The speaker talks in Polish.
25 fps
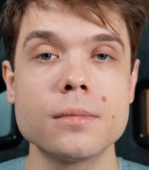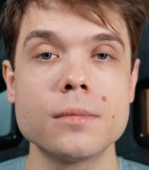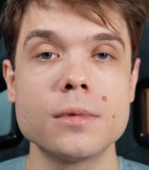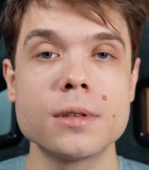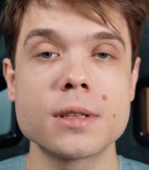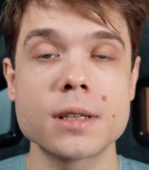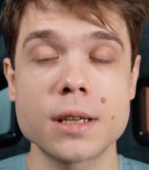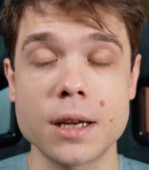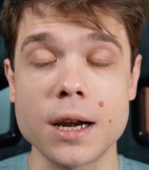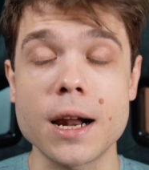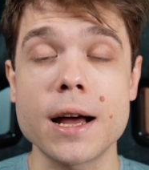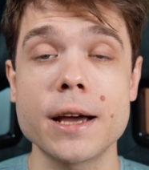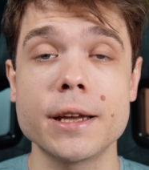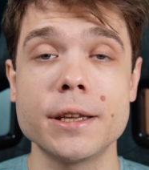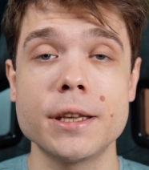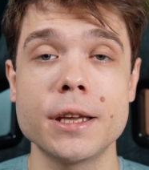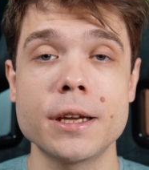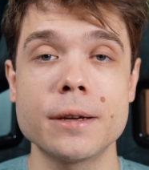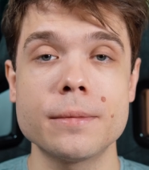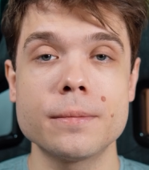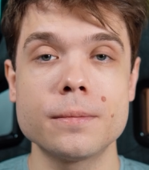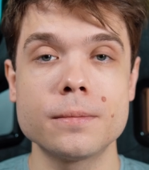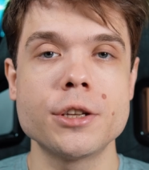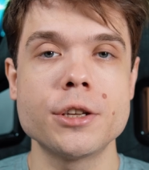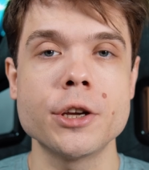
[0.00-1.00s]
skrajnie.
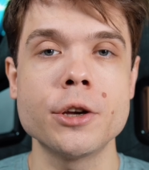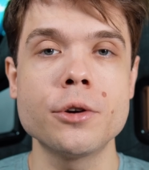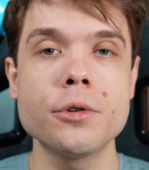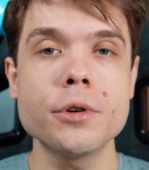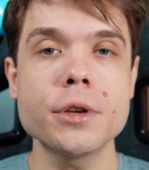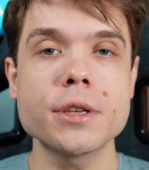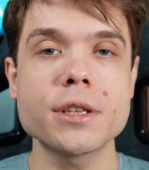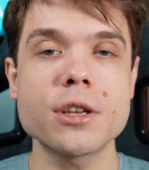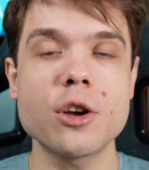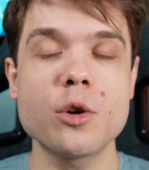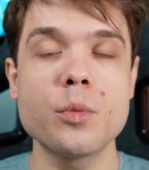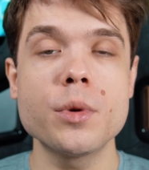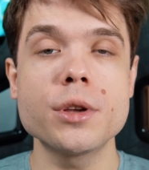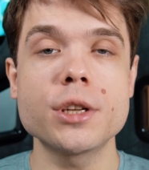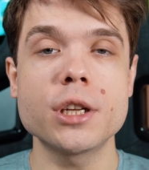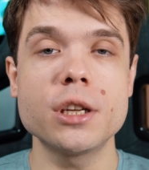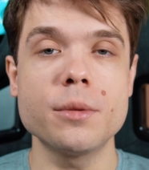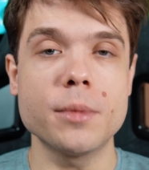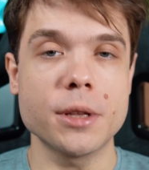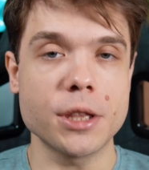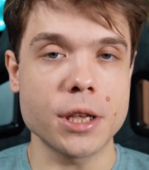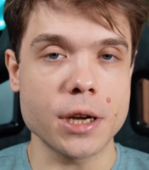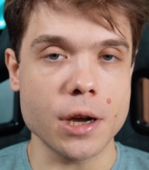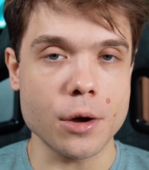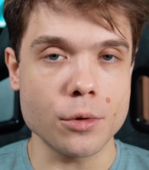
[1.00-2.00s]
Dziękuję za obejrzenie
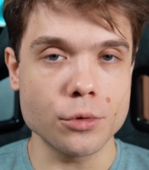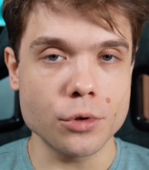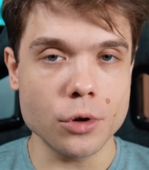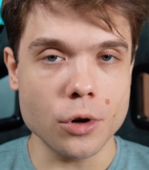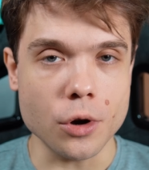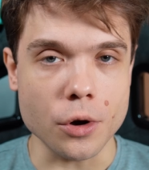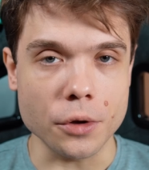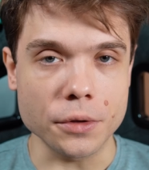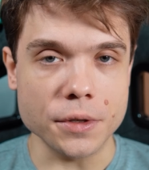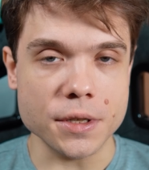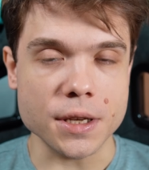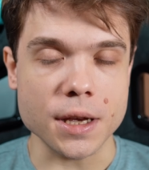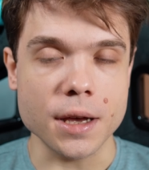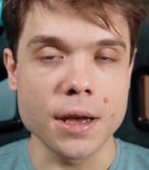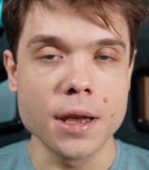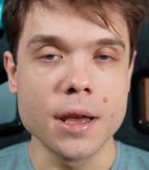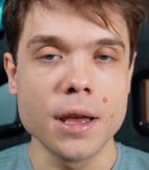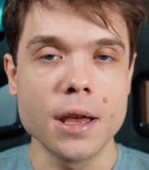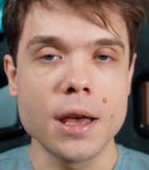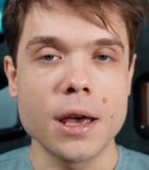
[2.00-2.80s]
materiału do końca.